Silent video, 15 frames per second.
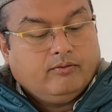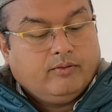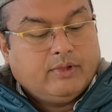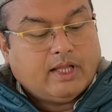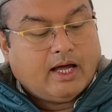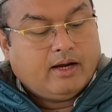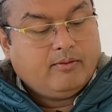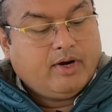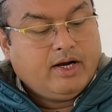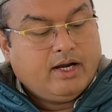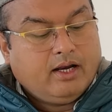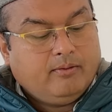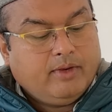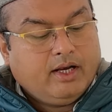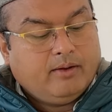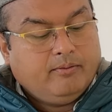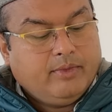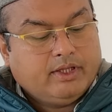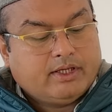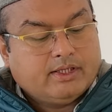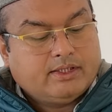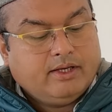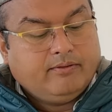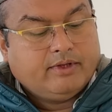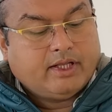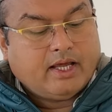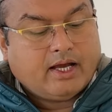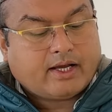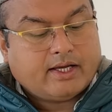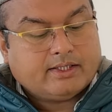विधानमंडल में लंबित किसी
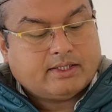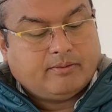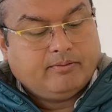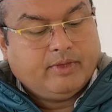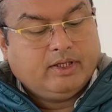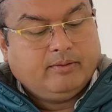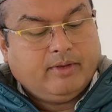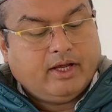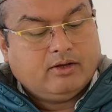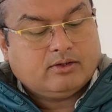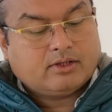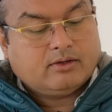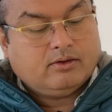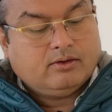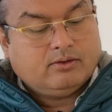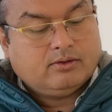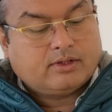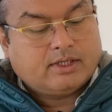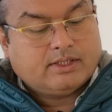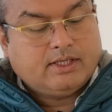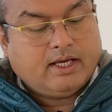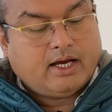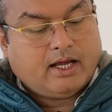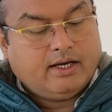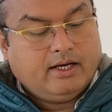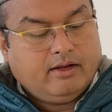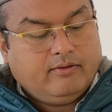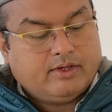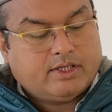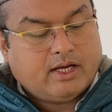विधेयक के संबंध में किसी
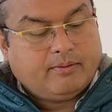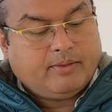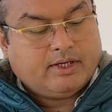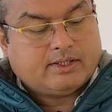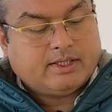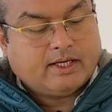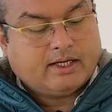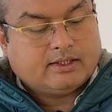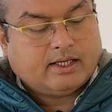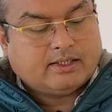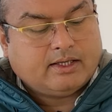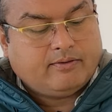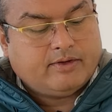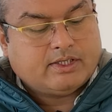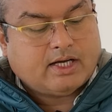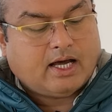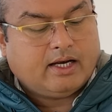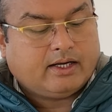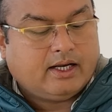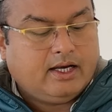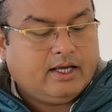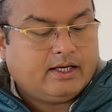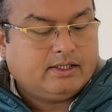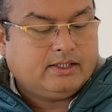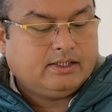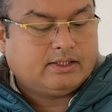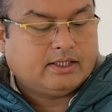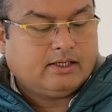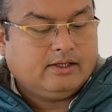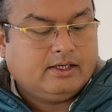अन्य विषय पर शीघ्रता से विचार के लिए किसी
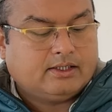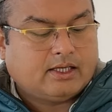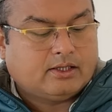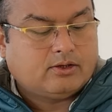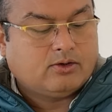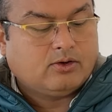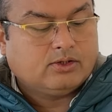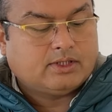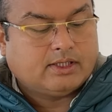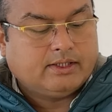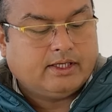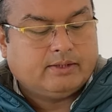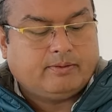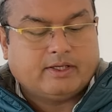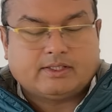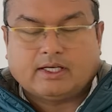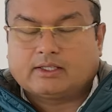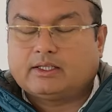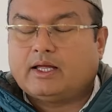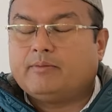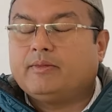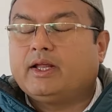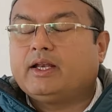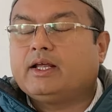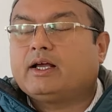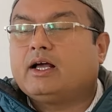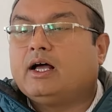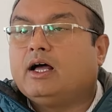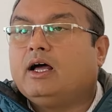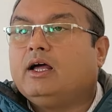सदन या सदनों को संदेश भेज सकता है मैंने
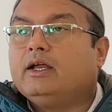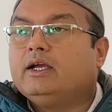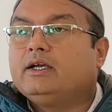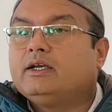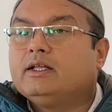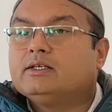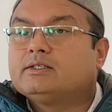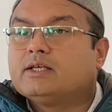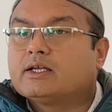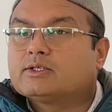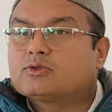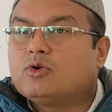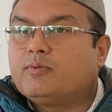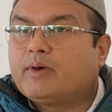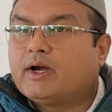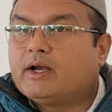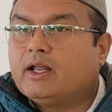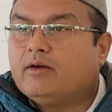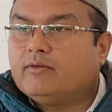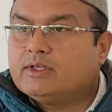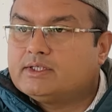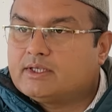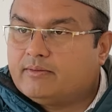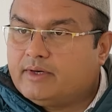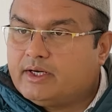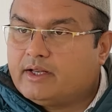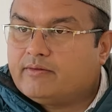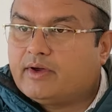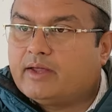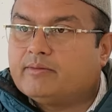कहा 86 को पढ़ना
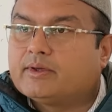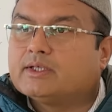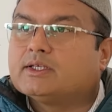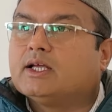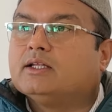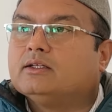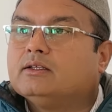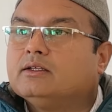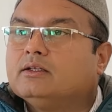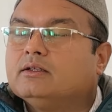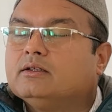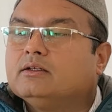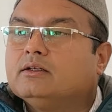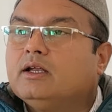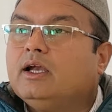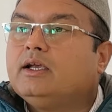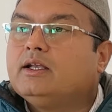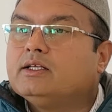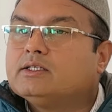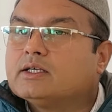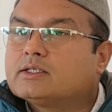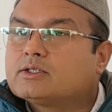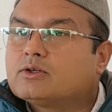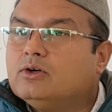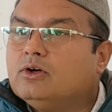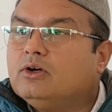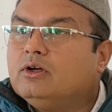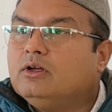175 के साथ 86 को